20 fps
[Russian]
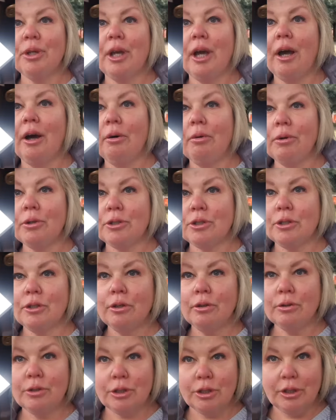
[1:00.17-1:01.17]
я очень
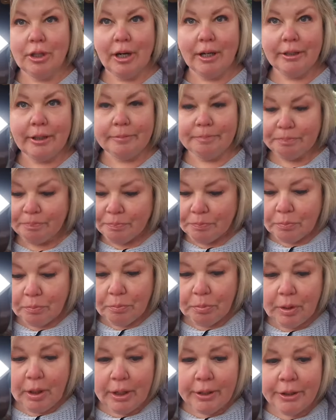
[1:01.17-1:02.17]
и очень рада.
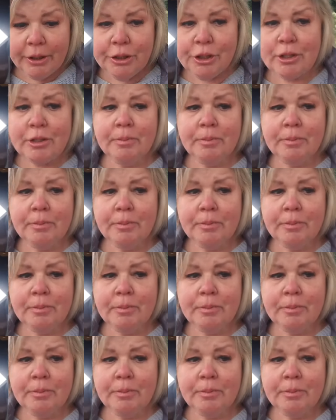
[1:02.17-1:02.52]
Значит,